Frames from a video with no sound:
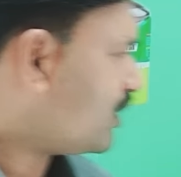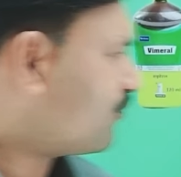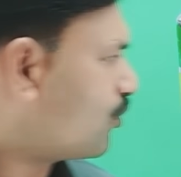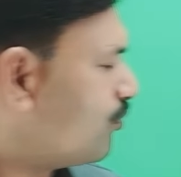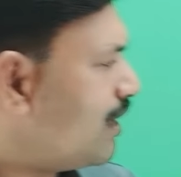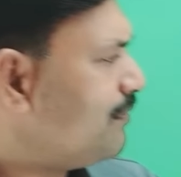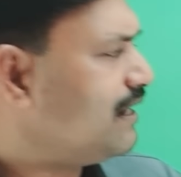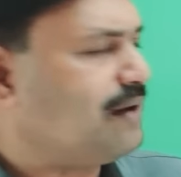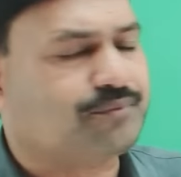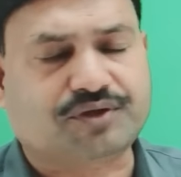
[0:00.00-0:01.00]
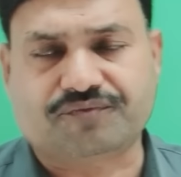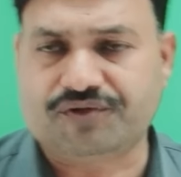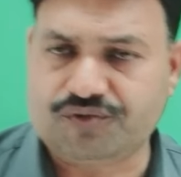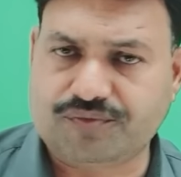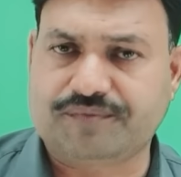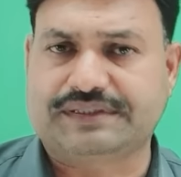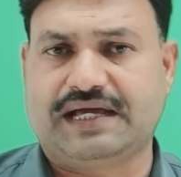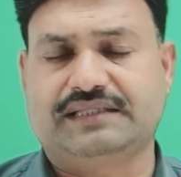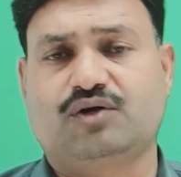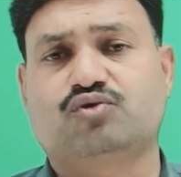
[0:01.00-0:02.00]
एक फॉर्मूला मैंने आपको एक वीडियो में
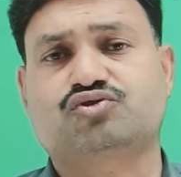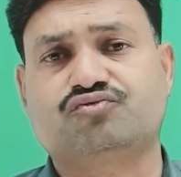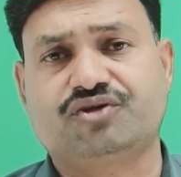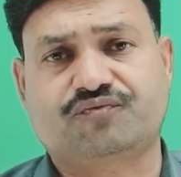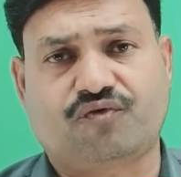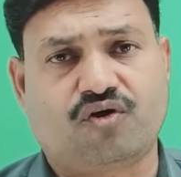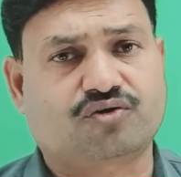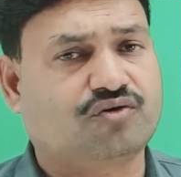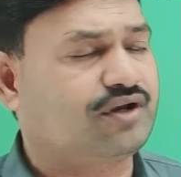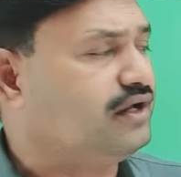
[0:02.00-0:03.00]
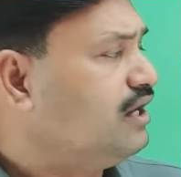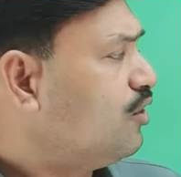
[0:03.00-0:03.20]
बताया था ओस्टोवेट फॉट और